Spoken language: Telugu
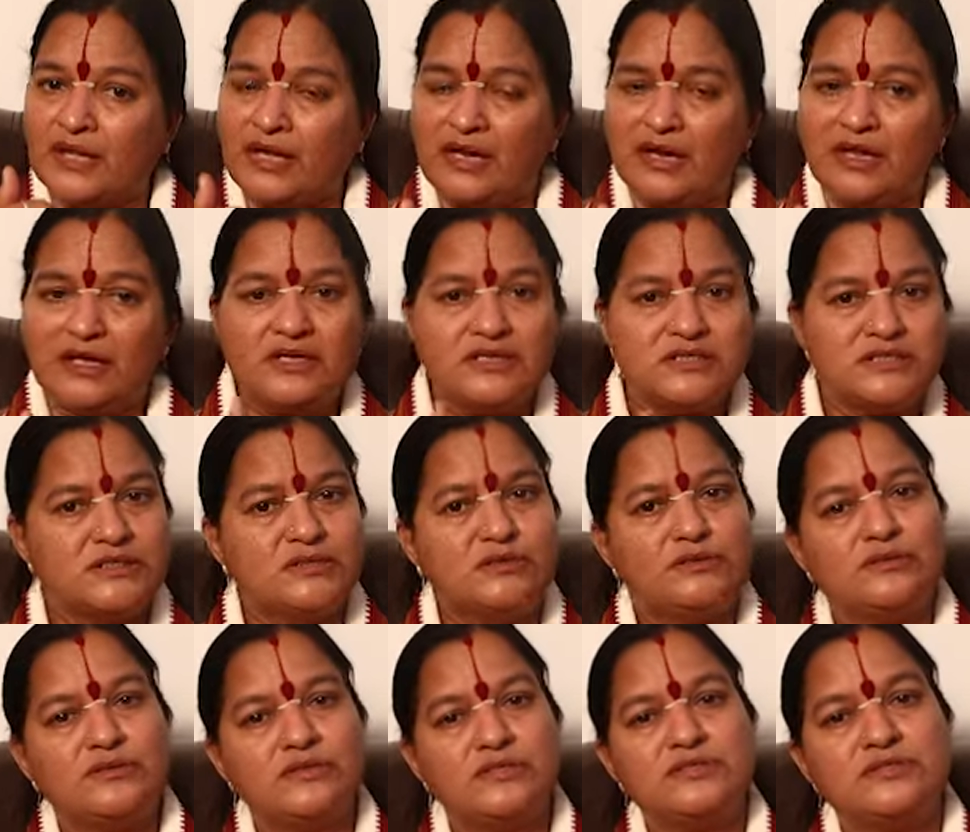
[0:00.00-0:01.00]
అలాగే
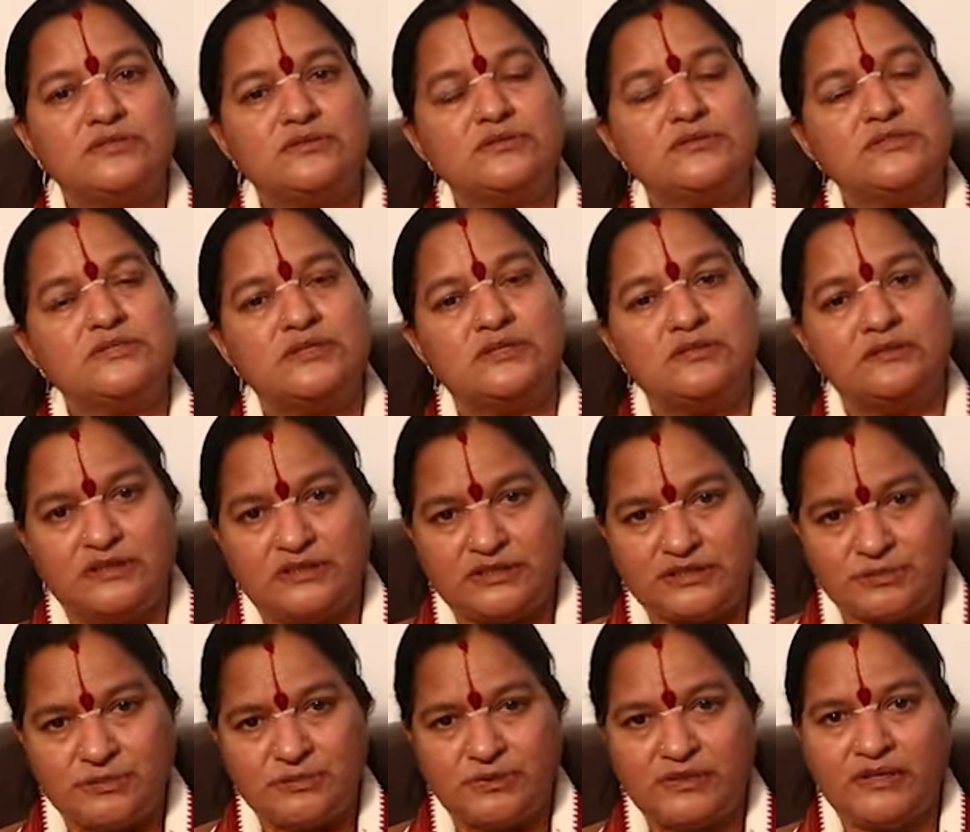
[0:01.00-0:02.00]
చతుర్దశి రోజు నాడు
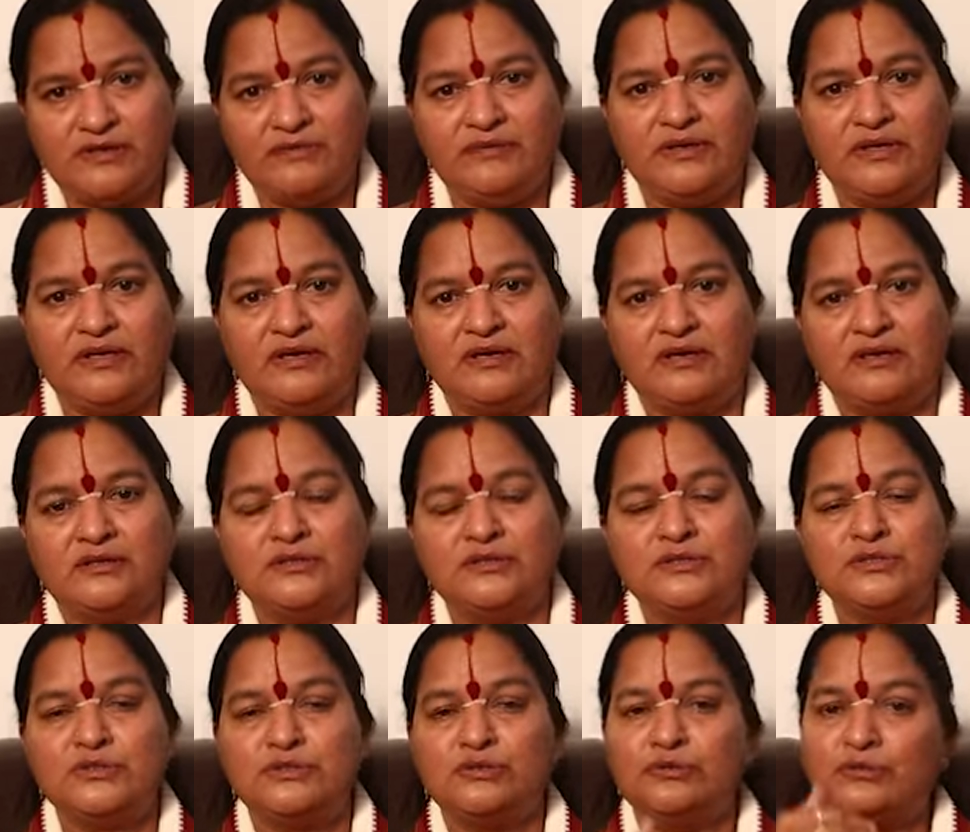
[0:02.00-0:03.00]
లక్ష్మీదేవిని
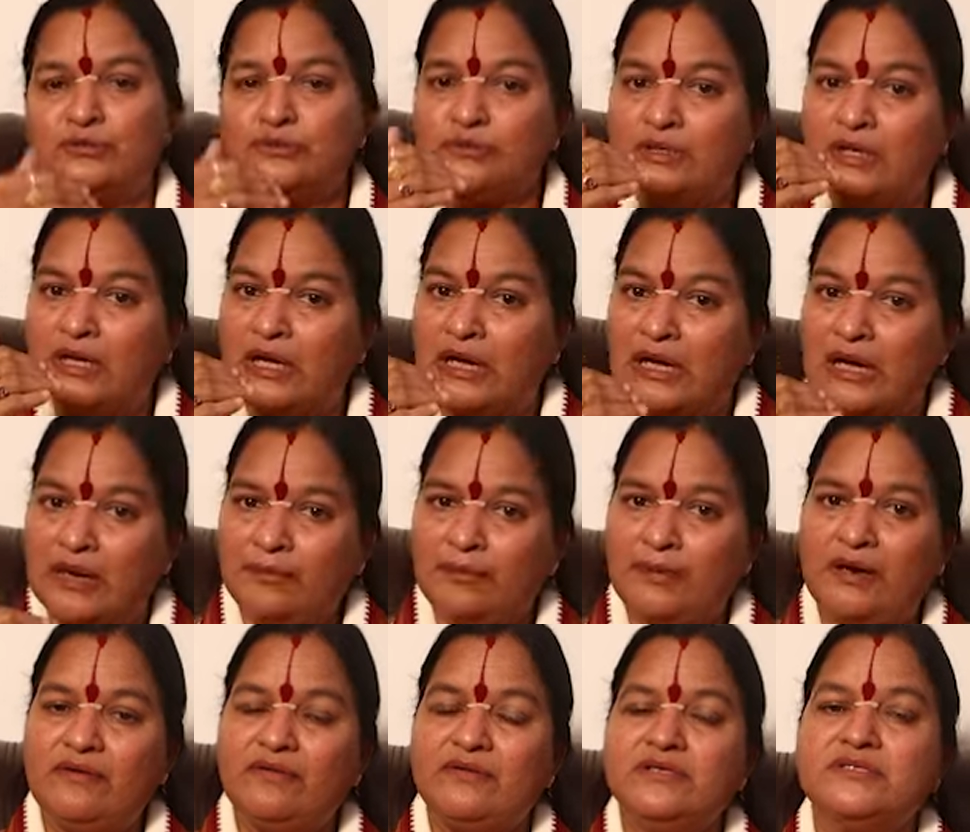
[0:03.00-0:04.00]
ఆరాధించుకుంటూ
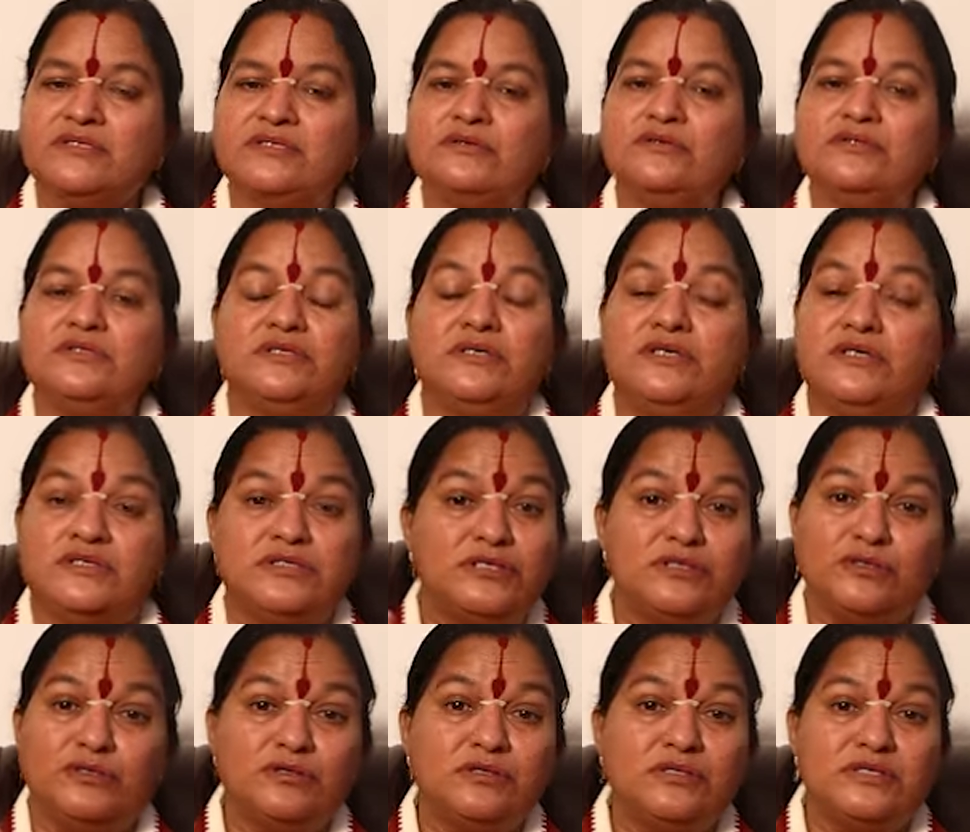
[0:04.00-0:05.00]
అమావాస్య రోజునాడు
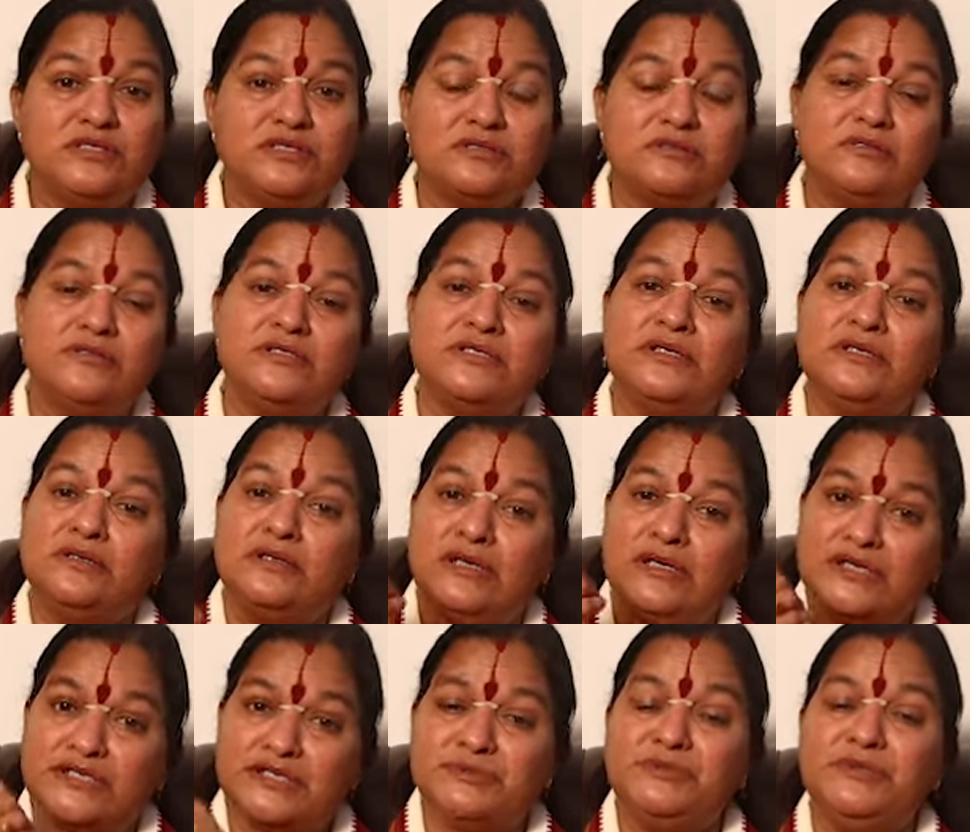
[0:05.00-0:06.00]
చతుర్దశి నాడు
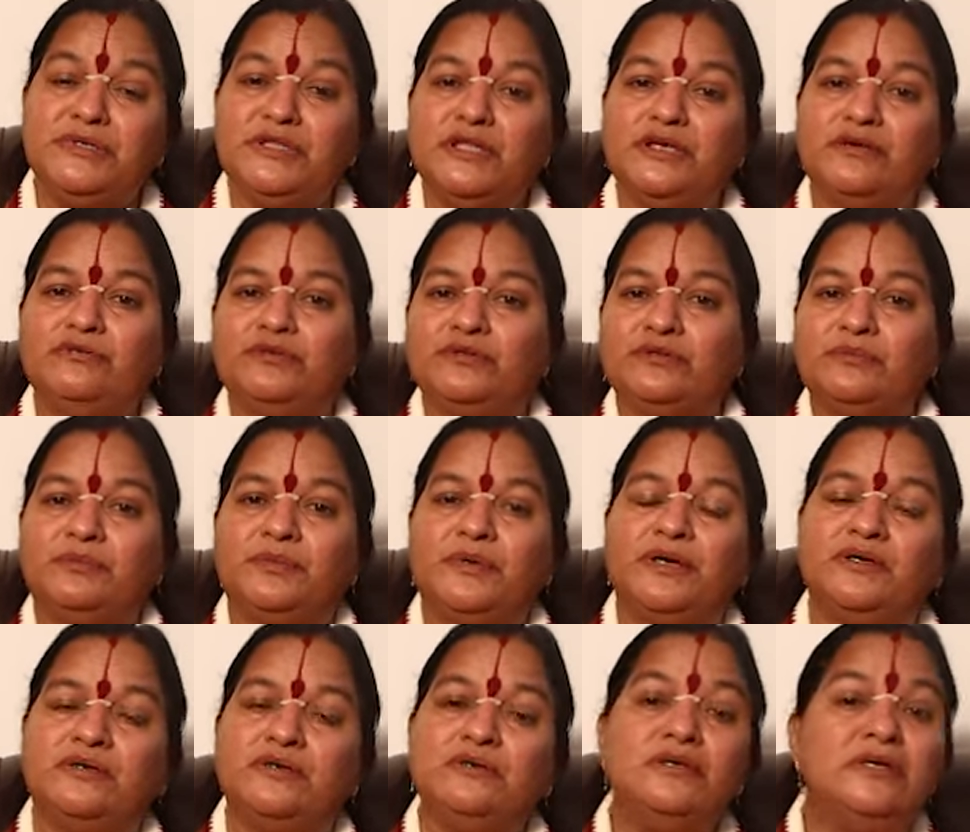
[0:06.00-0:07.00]
లక్ష్మీదేవితో
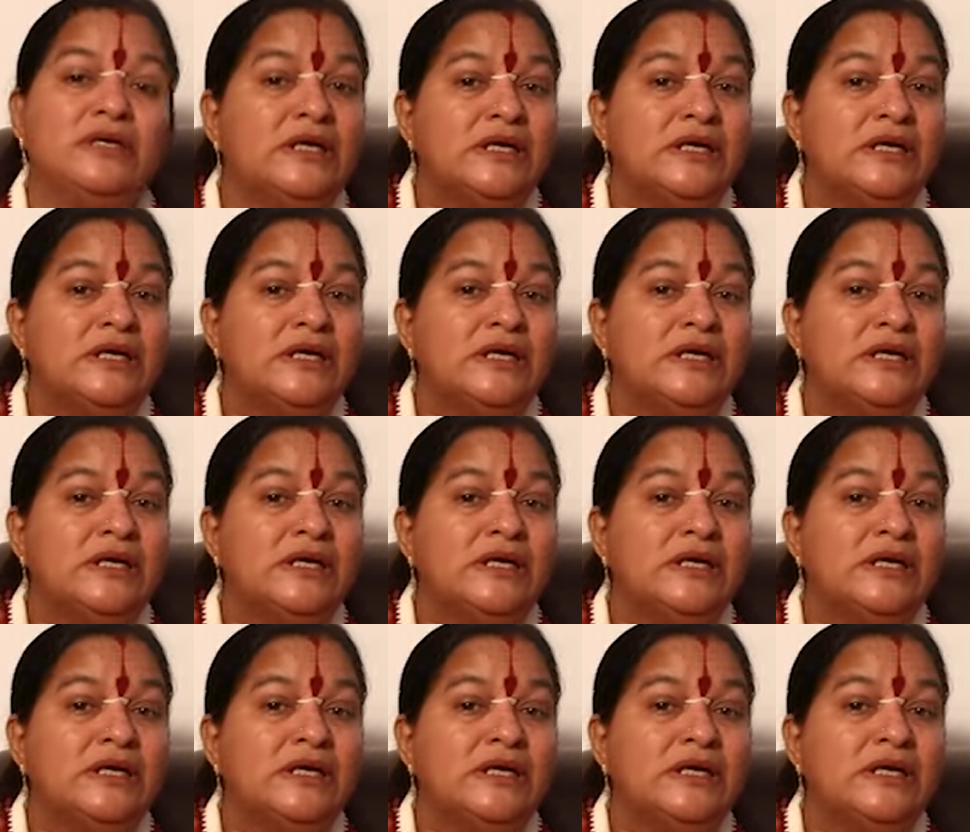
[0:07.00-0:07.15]
పాటు